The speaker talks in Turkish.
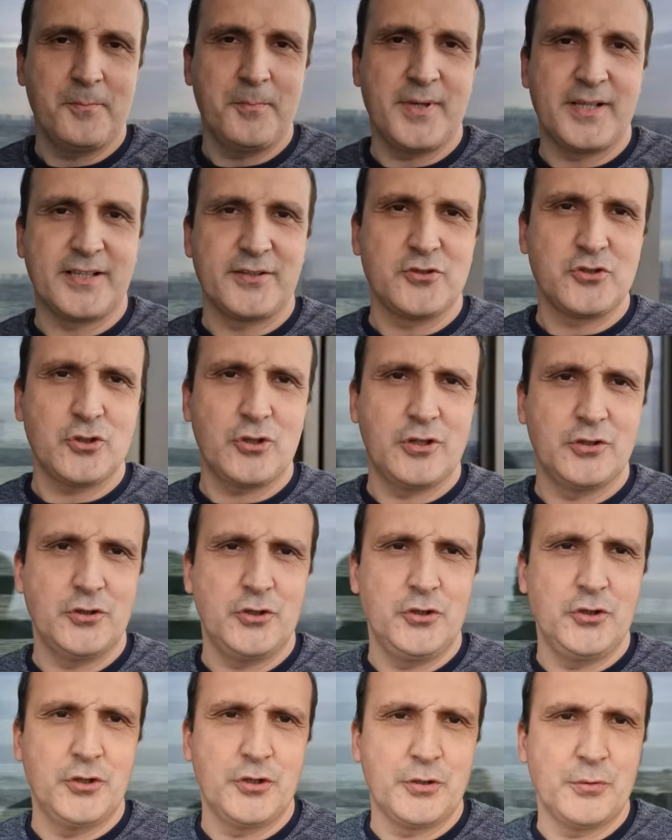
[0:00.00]
Bakın
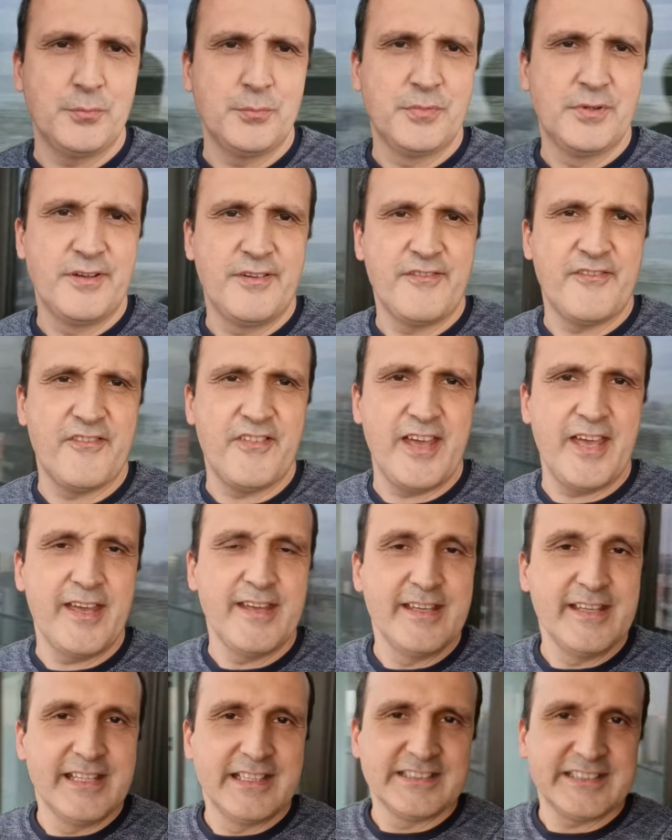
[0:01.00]
şöyle dönüyorum ve
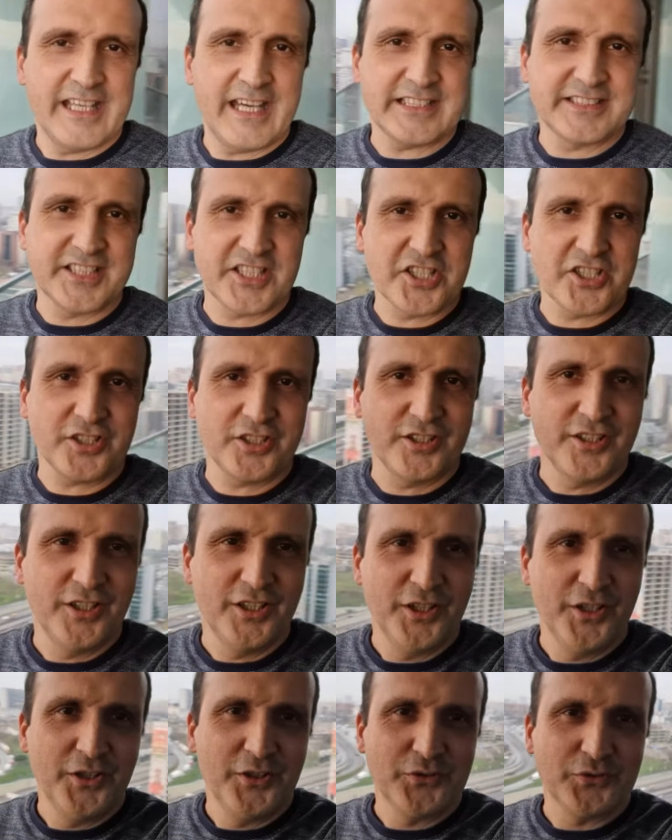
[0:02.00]
ters ışık,
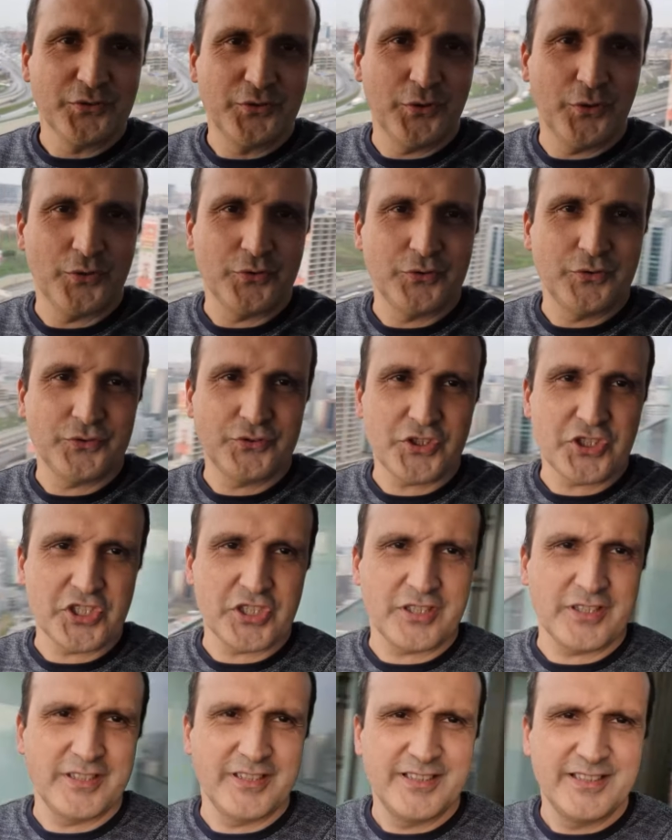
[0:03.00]
düz
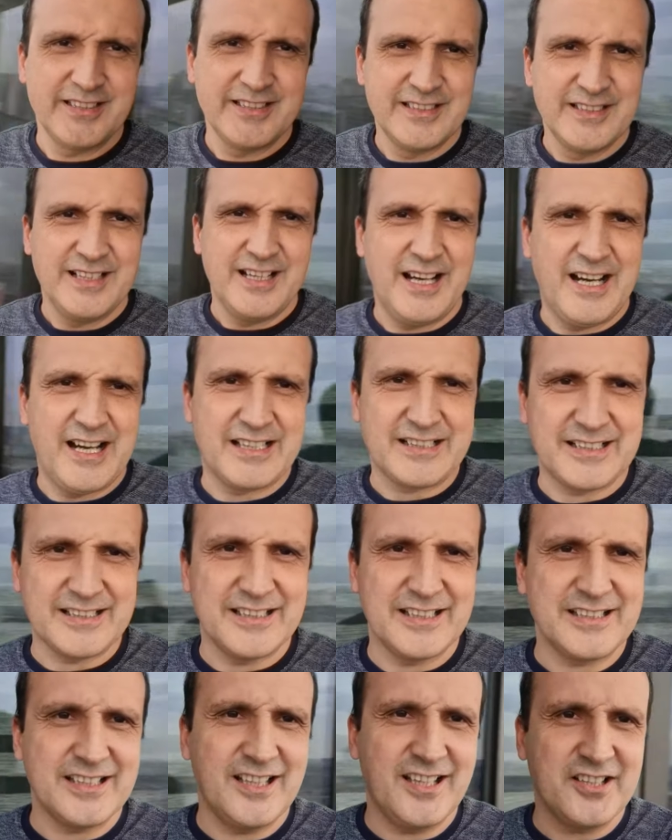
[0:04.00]
ışık,
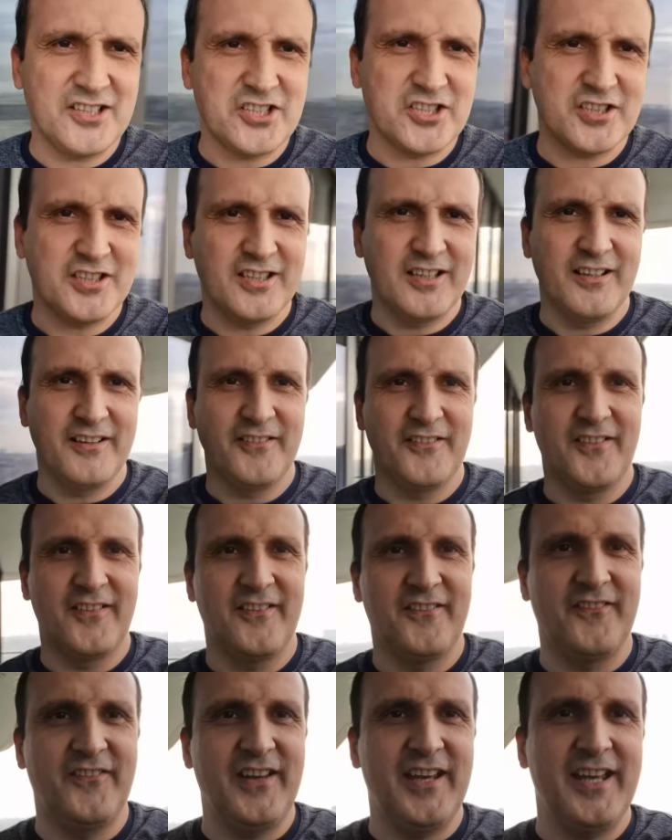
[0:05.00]
arkadan gelen ışık,
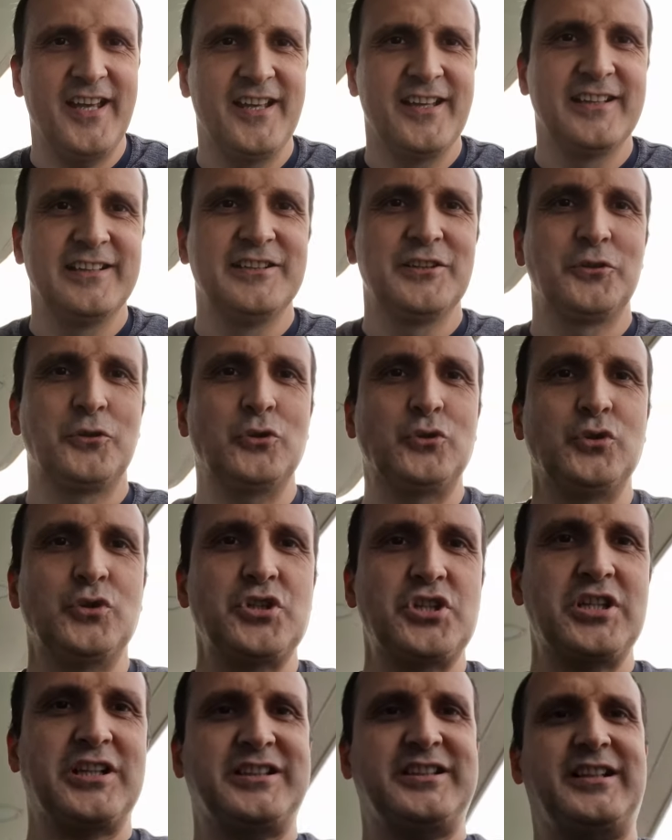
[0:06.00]
ve kötü
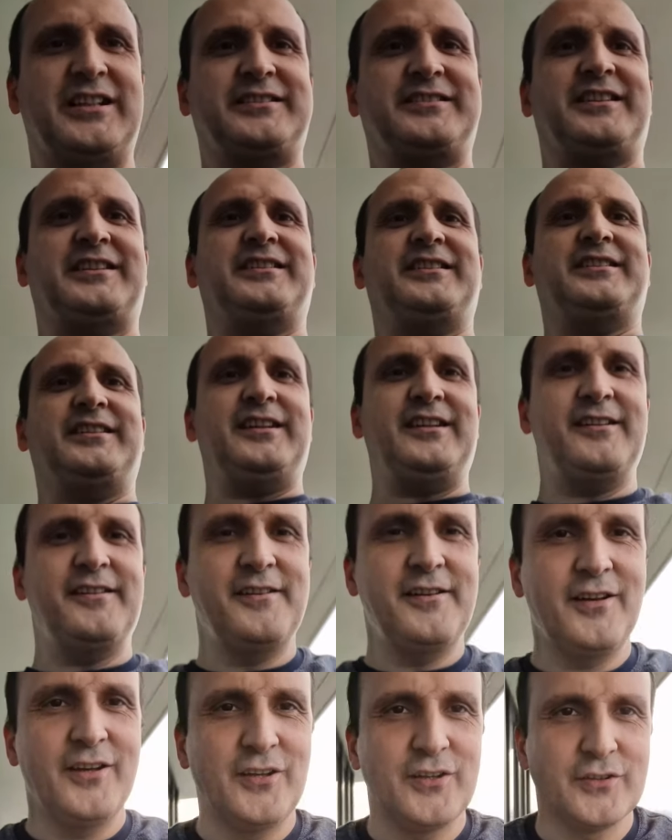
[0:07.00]
ışık şartlarında da
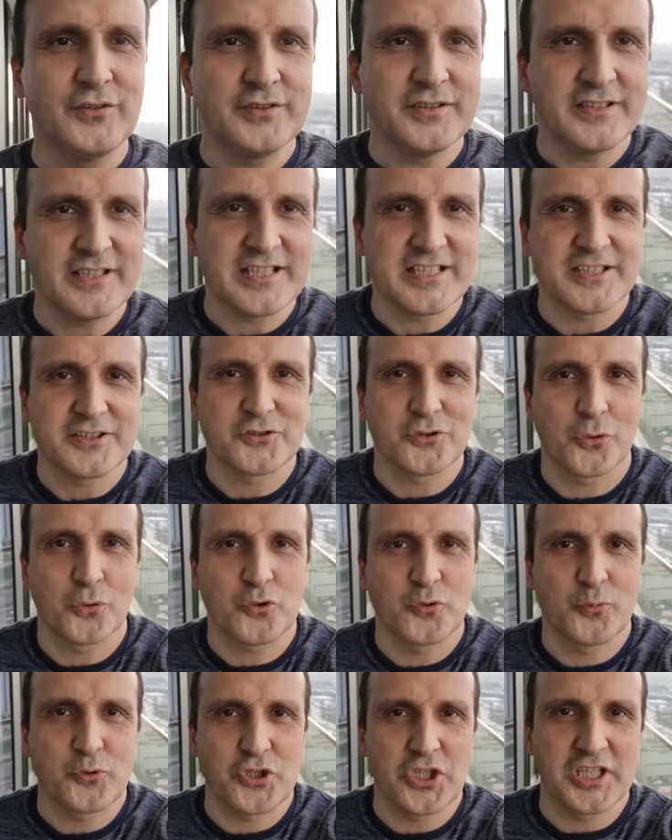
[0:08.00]
işte
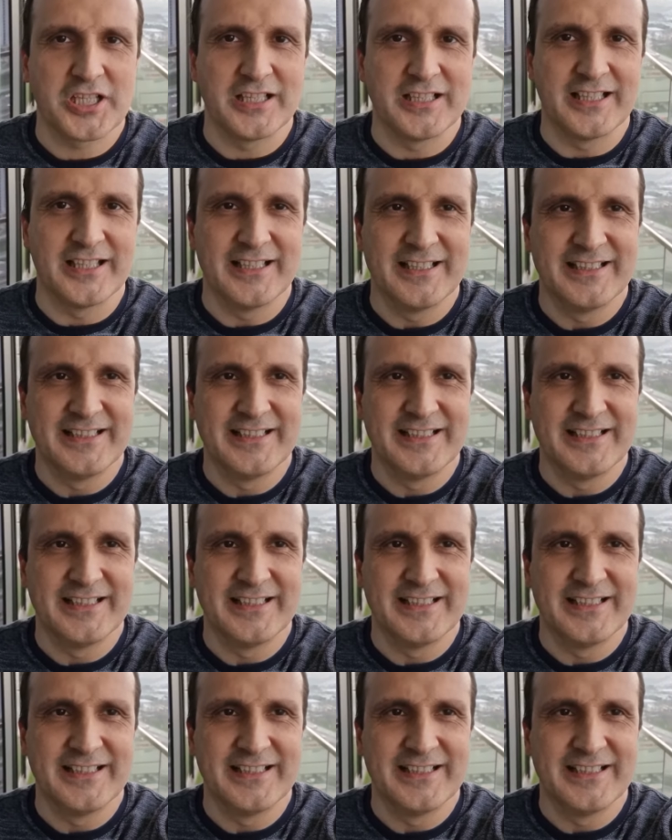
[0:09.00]
sonuç bu şekilde.